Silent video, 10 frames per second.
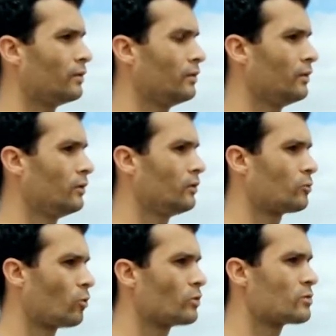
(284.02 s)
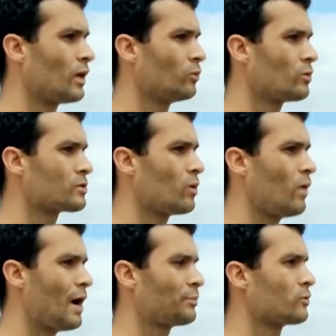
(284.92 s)
e todos os alunos
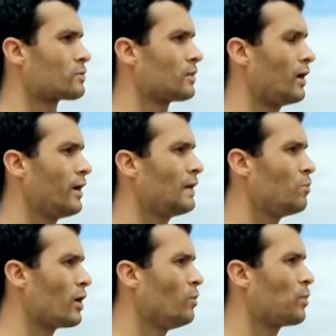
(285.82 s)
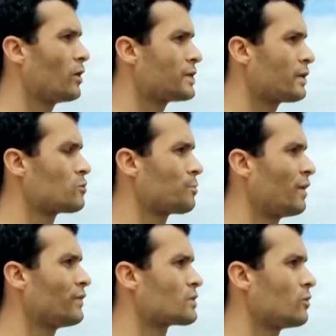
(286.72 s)
estão aptos a elaborar um projeto de
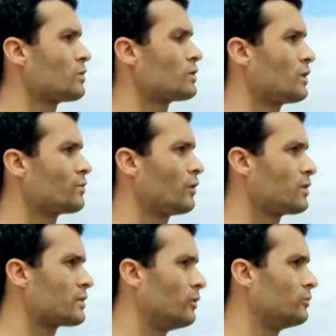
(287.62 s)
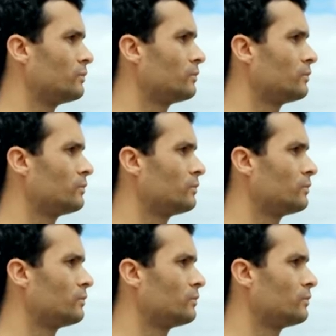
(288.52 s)
prevenção de incêndio florestal.